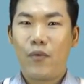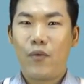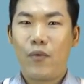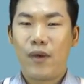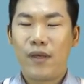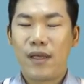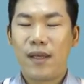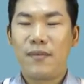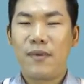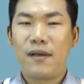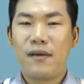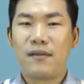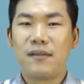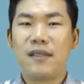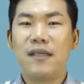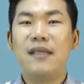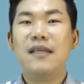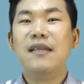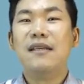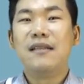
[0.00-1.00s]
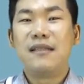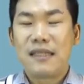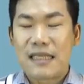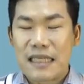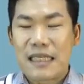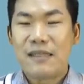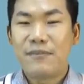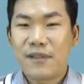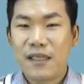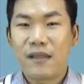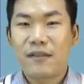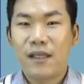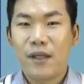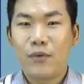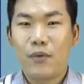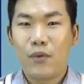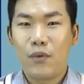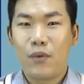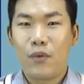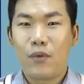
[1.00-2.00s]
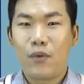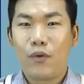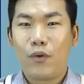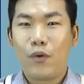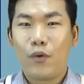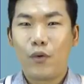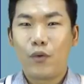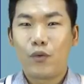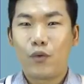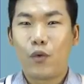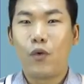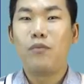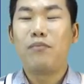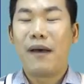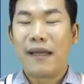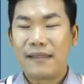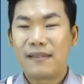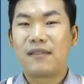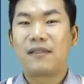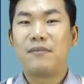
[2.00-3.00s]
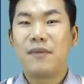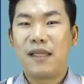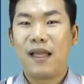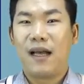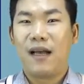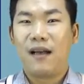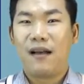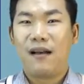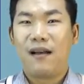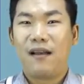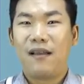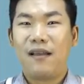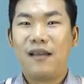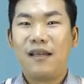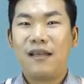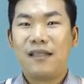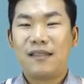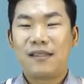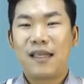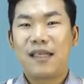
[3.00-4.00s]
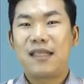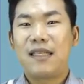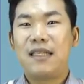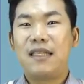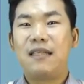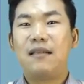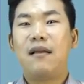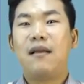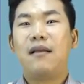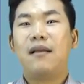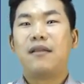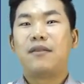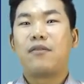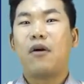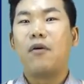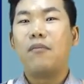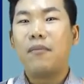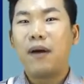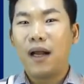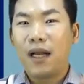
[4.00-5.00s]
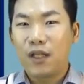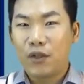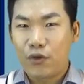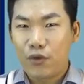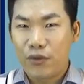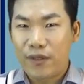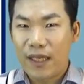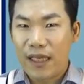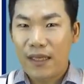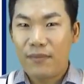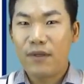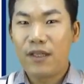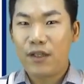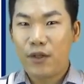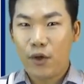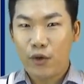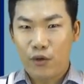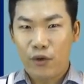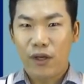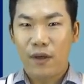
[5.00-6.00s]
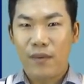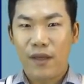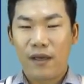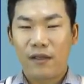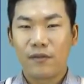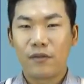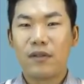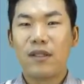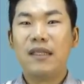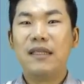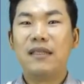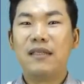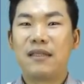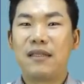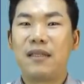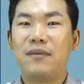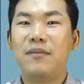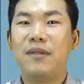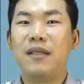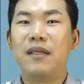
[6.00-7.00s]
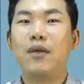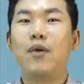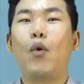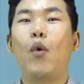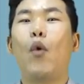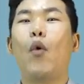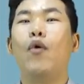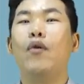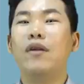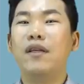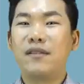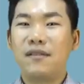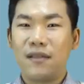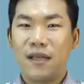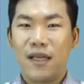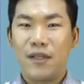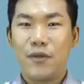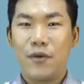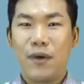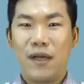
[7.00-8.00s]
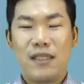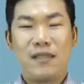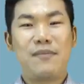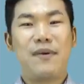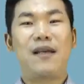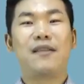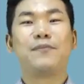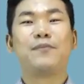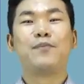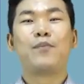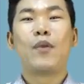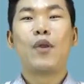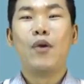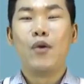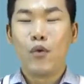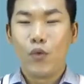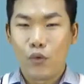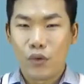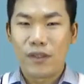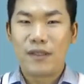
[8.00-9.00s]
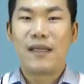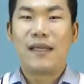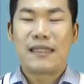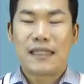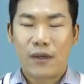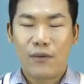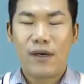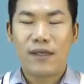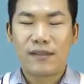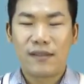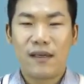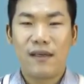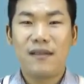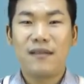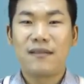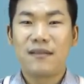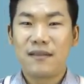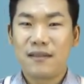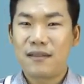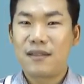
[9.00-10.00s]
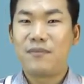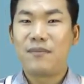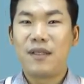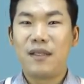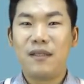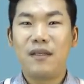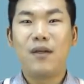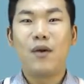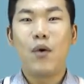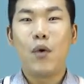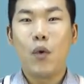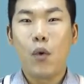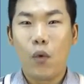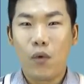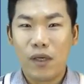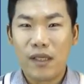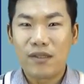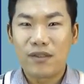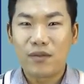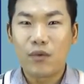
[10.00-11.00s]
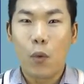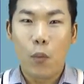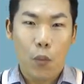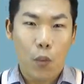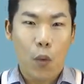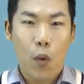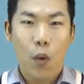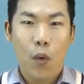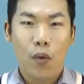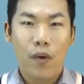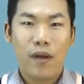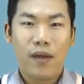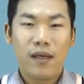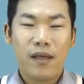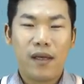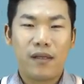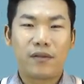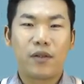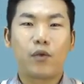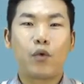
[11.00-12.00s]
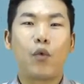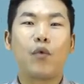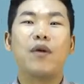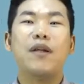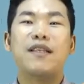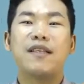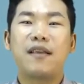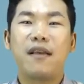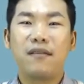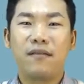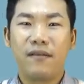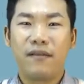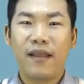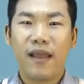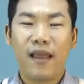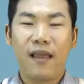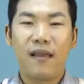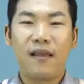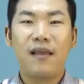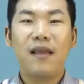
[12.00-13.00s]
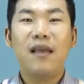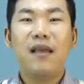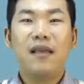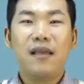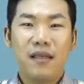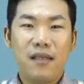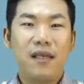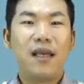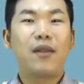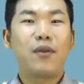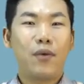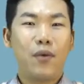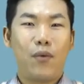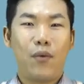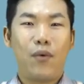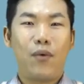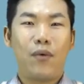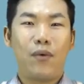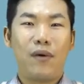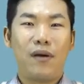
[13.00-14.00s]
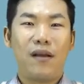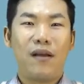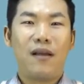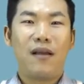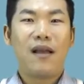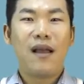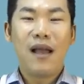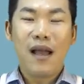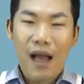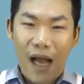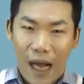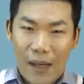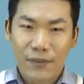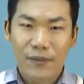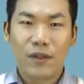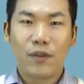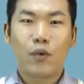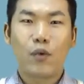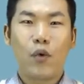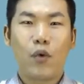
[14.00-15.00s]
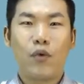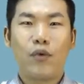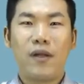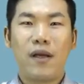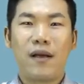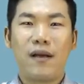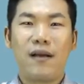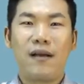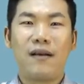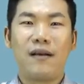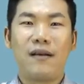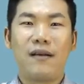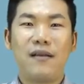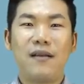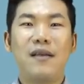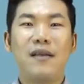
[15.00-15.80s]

왜냐하면 지금 상태도 돈 많습니다. 사실 정말 규제에 힘을 실어주려면 금리를 올렸어야죠. 하지만 우리나라 상황상 금리를 올릴 수는 없고 해서 동결시켰는데 이게 또 앞선 코로나가